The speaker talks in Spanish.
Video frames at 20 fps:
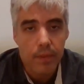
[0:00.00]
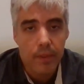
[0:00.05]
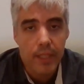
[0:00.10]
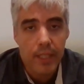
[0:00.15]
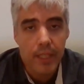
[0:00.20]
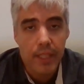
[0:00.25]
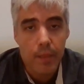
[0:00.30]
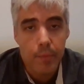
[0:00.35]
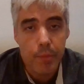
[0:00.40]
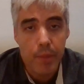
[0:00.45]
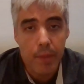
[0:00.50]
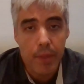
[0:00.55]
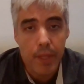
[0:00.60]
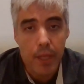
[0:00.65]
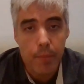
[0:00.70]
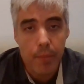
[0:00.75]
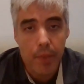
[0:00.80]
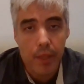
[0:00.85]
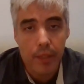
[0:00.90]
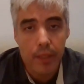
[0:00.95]
Y en la
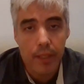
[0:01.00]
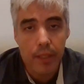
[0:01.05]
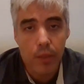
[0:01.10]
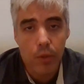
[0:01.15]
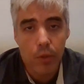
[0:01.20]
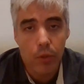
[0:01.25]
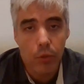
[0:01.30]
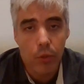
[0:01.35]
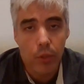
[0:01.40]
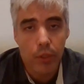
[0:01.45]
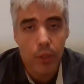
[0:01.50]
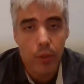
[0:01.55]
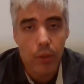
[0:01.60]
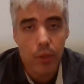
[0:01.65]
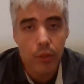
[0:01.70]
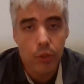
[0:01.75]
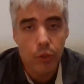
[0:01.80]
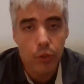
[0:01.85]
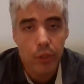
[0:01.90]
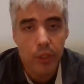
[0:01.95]
primera parte con Toti
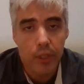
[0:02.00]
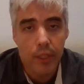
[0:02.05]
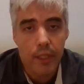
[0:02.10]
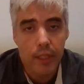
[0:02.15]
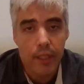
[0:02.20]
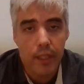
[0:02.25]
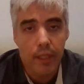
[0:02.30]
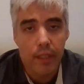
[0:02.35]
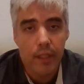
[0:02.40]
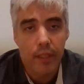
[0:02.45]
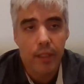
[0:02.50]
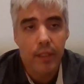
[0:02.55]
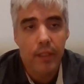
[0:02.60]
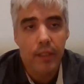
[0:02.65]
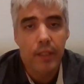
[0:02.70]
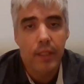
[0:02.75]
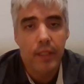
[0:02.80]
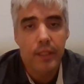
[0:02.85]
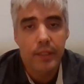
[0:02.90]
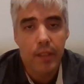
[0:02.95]
que,
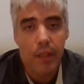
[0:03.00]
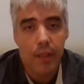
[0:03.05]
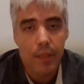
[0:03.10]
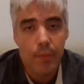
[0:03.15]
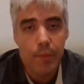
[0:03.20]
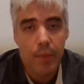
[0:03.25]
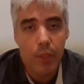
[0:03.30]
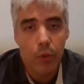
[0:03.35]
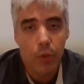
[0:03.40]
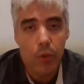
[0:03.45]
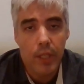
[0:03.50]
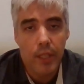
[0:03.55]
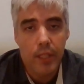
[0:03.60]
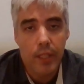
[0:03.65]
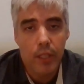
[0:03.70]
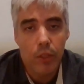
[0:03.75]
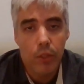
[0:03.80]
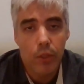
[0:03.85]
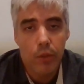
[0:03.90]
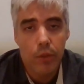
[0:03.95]
que se remató
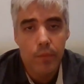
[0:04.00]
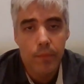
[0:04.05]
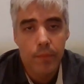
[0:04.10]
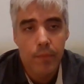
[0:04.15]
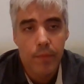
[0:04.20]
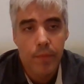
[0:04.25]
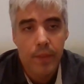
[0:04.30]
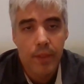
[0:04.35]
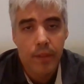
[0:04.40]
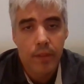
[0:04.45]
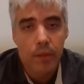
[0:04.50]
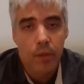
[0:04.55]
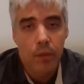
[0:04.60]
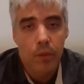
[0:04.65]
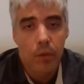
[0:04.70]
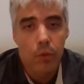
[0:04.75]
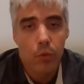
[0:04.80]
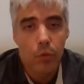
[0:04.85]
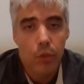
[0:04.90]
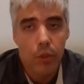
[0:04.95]
ganando
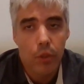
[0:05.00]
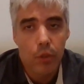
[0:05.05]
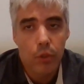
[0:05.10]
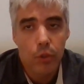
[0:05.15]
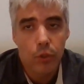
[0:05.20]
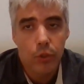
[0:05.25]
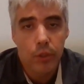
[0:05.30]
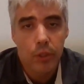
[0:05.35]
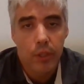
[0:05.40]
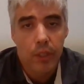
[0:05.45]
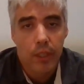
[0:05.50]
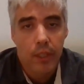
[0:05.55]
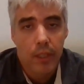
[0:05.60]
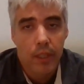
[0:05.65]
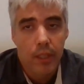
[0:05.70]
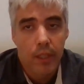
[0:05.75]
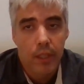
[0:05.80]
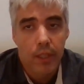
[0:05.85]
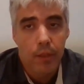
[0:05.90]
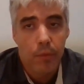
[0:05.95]
1-2,
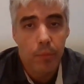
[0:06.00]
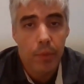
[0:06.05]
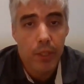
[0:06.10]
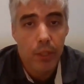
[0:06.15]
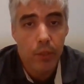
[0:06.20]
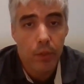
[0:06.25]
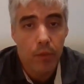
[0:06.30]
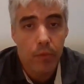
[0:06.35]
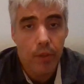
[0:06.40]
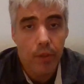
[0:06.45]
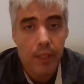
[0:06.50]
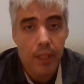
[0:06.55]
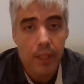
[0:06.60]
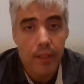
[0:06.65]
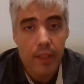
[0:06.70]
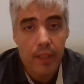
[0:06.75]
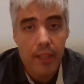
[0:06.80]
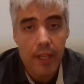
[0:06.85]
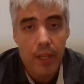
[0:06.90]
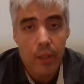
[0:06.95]
Víctor
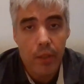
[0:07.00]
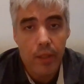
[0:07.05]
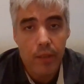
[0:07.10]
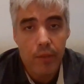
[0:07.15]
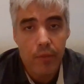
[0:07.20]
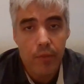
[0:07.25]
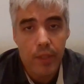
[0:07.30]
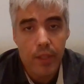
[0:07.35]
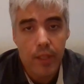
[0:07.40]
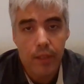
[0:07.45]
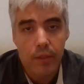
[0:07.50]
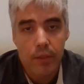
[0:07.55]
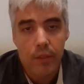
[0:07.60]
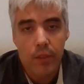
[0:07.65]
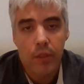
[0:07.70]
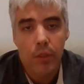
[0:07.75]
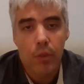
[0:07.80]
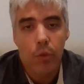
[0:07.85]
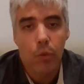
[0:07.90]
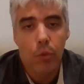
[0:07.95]
Fernández calió de fer
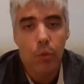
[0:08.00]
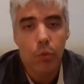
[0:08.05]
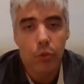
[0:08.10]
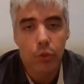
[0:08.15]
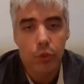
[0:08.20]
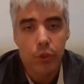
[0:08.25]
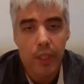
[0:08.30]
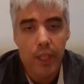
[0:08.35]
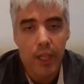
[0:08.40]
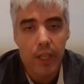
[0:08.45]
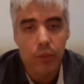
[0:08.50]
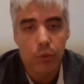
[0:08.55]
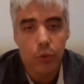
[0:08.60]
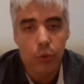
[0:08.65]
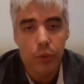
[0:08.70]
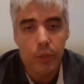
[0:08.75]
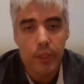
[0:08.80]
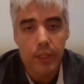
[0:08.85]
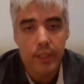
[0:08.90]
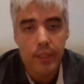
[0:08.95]
unos
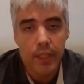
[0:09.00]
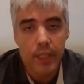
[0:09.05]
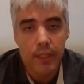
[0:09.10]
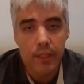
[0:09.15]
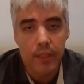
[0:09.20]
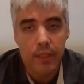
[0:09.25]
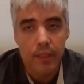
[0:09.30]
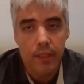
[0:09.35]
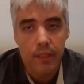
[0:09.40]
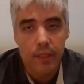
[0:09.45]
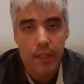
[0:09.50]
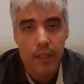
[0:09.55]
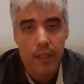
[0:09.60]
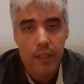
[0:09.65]
ajustes en,